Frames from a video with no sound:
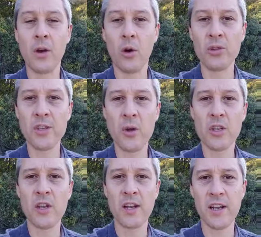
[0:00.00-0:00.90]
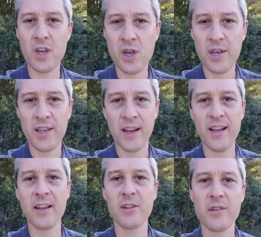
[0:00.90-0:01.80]
Und ich möchte euch an eine Geschichte
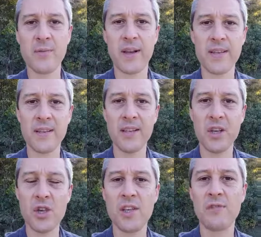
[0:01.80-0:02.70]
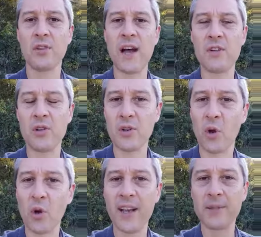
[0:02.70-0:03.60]
erinnern, und zwar ist das die Geschichte von David und
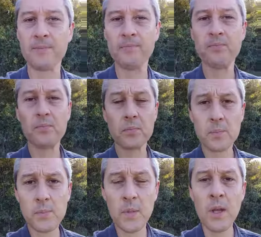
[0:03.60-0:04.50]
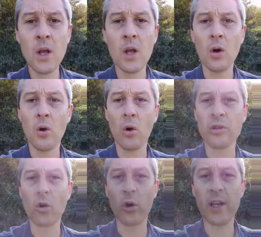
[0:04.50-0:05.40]
Goliath.
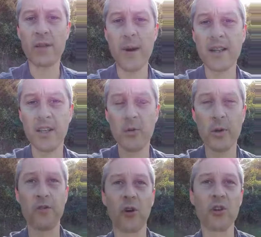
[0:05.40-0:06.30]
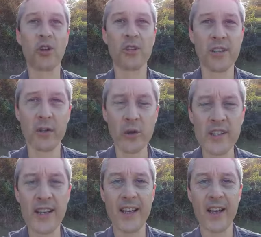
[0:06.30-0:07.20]
Und Goliath macht sich über das Volk Gottes
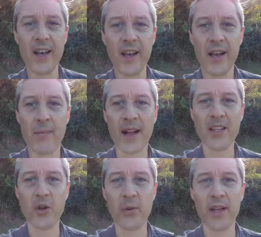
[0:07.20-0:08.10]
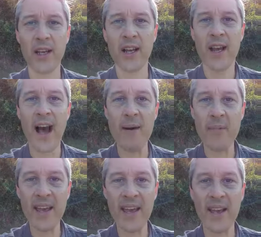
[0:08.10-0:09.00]
lustig, macht sich über die
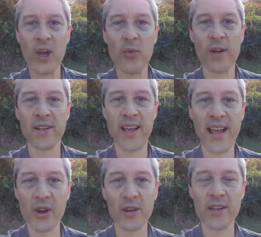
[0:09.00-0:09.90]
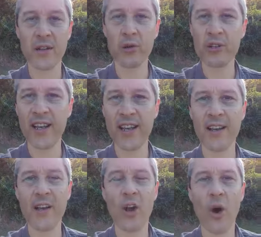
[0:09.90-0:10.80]
Armee, über das Heer Gottes
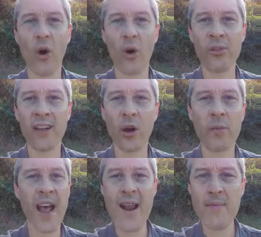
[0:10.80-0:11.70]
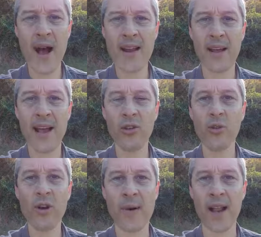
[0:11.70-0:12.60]
lustig und da kommt ein Mann, ein
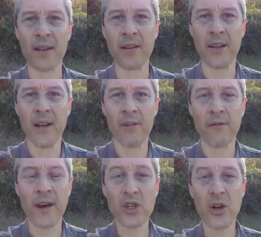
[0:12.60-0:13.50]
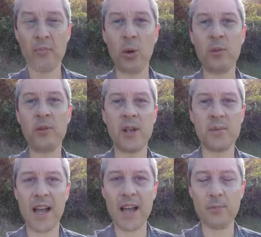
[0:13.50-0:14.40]
junger Mann, fast schon ein Bub zu
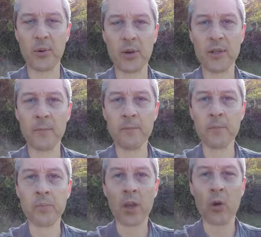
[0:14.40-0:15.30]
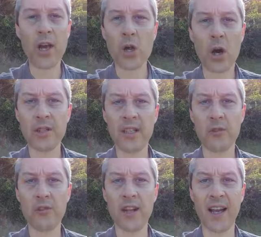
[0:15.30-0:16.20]
dem Zeitpunkt. Und er schaut
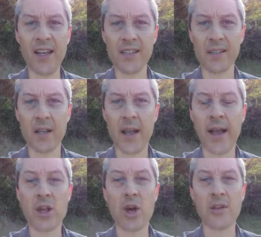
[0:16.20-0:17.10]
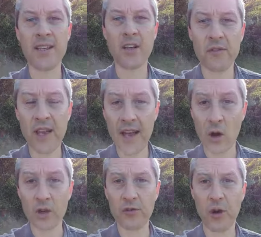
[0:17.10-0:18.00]
nicht auf den Riesen, er schaut nicht auf die
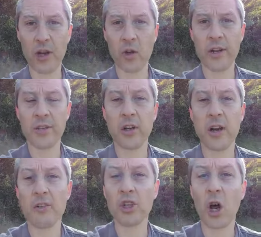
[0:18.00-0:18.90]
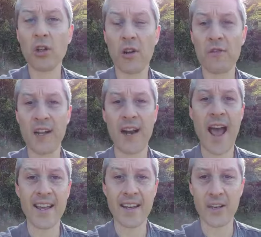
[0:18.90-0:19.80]
Herausforderungen, sondern er schaut auf seinen
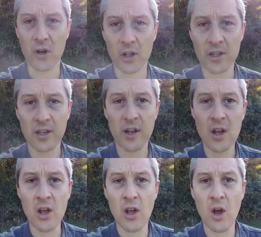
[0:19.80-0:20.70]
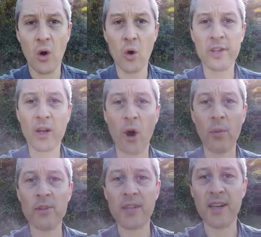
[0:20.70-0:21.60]
eigenen Gott. Und er
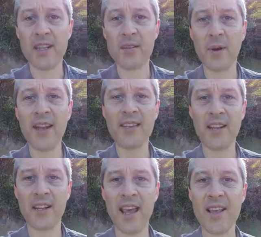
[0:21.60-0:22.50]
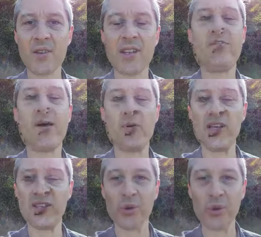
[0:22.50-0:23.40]
kommt diesem Riesen entgegen und sagt, wer
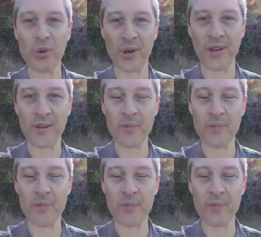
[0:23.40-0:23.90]
bist du?